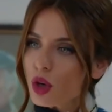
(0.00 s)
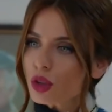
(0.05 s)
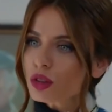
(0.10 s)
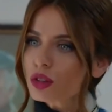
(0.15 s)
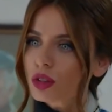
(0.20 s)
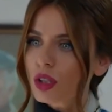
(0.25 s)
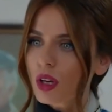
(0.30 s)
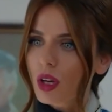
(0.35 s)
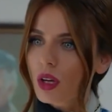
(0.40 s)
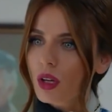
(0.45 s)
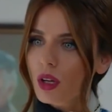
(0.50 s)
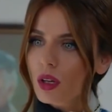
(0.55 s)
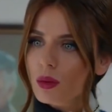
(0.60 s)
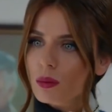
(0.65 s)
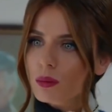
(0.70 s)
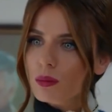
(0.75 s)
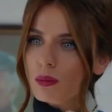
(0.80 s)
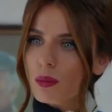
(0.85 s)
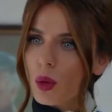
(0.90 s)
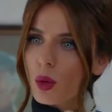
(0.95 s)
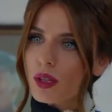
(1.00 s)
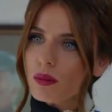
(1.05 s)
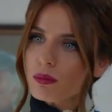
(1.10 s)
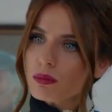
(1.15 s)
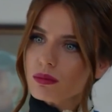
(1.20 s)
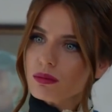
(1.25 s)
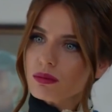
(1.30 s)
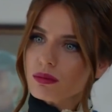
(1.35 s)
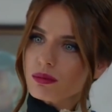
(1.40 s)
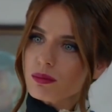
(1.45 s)
Flört
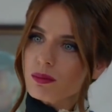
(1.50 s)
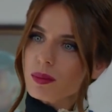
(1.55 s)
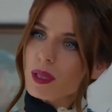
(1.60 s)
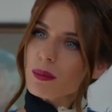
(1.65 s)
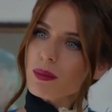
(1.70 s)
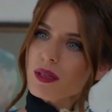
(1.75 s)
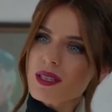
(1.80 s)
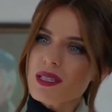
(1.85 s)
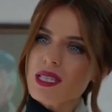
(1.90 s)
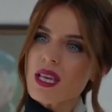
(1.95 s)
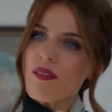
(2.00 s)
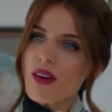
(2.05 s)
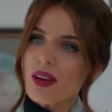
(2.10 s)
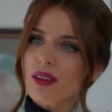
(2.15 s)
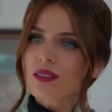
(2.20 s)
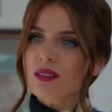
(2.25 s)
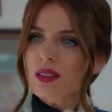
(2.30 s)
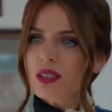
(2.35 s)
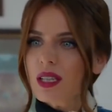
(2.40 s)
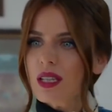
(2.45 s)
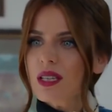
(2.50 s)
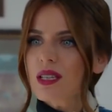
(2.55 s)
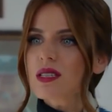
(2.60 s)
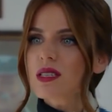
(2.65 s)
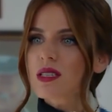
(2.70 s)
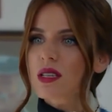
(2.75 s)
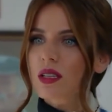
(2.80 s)
Böyle birbirini seven iki